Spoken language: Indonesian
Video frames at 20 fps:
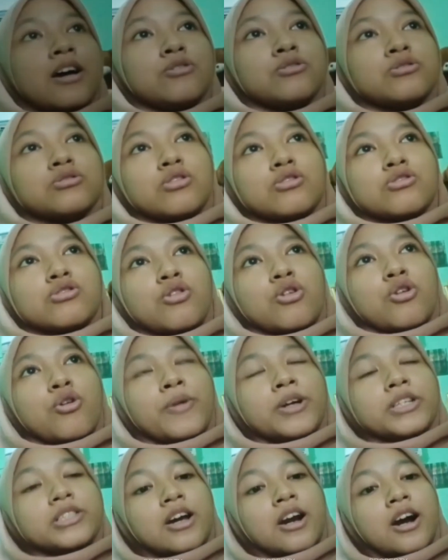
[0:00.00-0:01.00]
Untuk seluruh
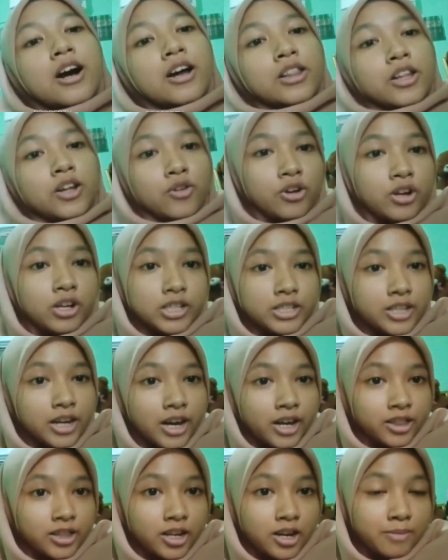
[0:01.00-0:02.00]
masyarakat Indonesia
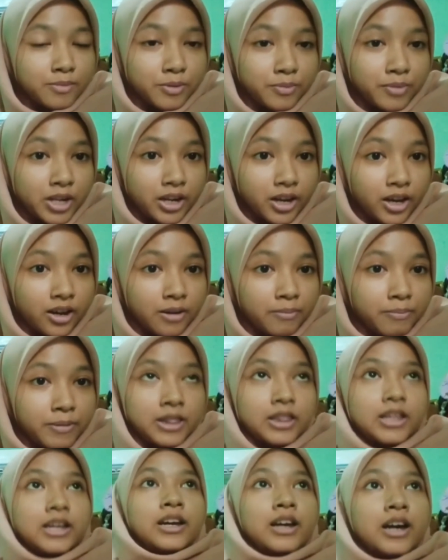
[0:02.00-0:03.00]
yang tidak memiliki
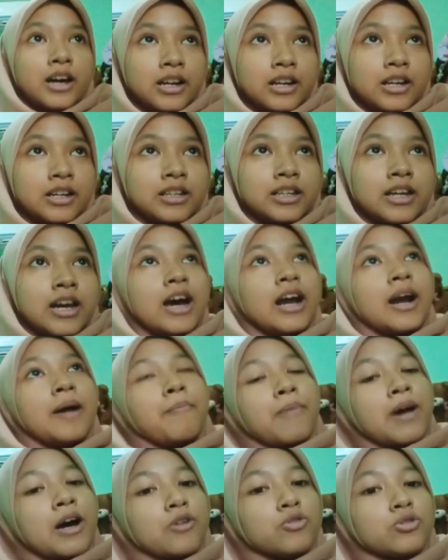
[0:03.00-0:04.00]
kepentingan,
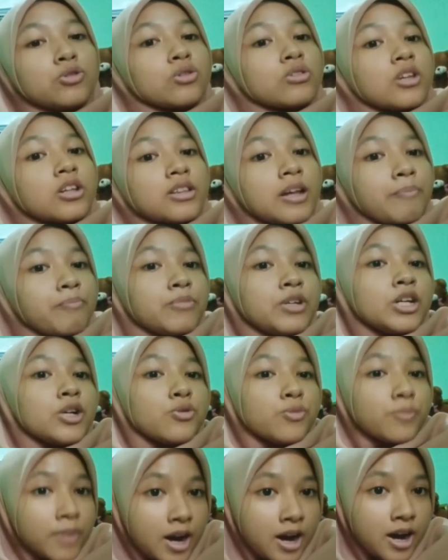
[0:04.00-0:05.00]
diharapkan untuk tetap di
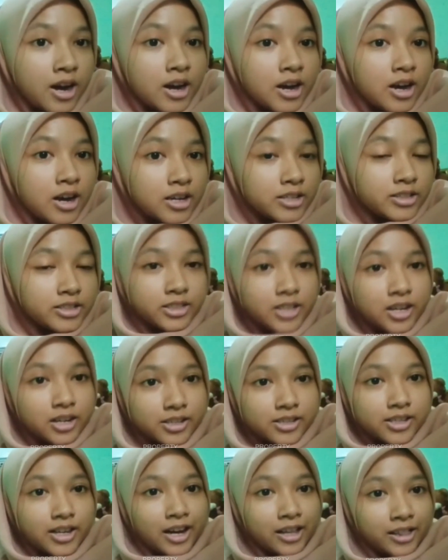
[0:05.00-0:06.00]
rumah, jaga
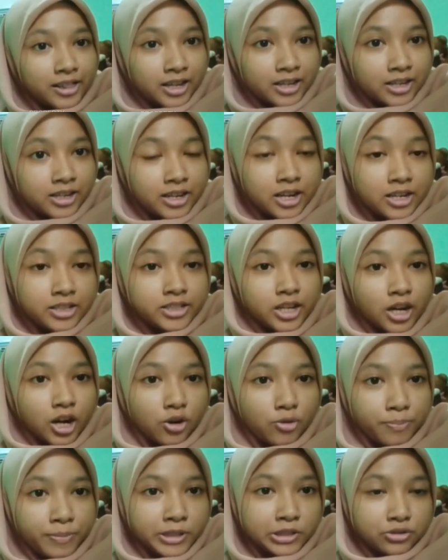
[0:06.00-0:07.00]
kesehatan, dan jangan
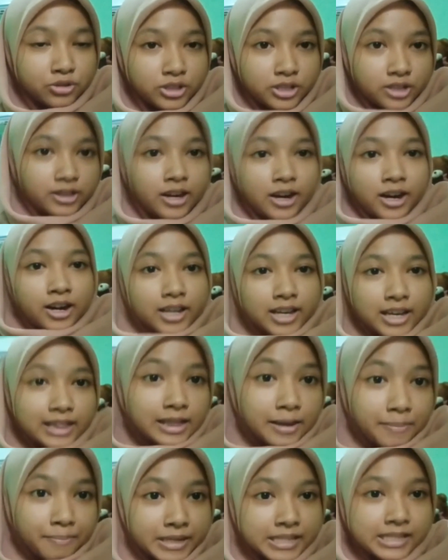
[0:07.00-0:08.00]
lupa cuci tangan.
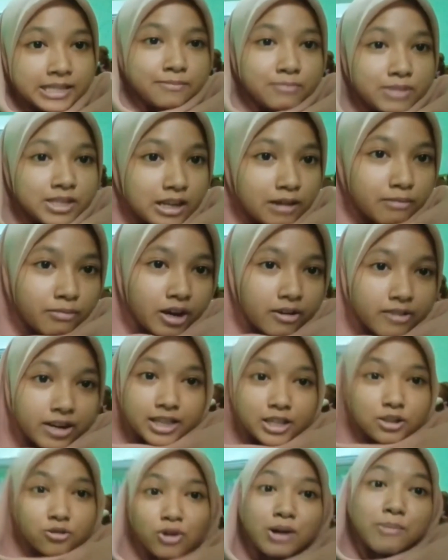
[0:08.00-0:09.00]
Kita pasti bisa
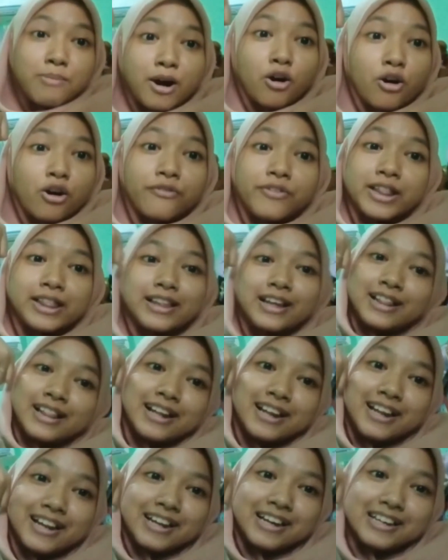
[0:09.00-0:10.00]
melewati wabah COVID-19
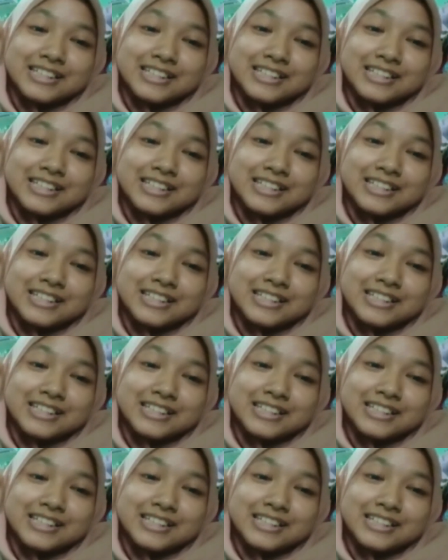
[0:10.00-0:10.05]
ini.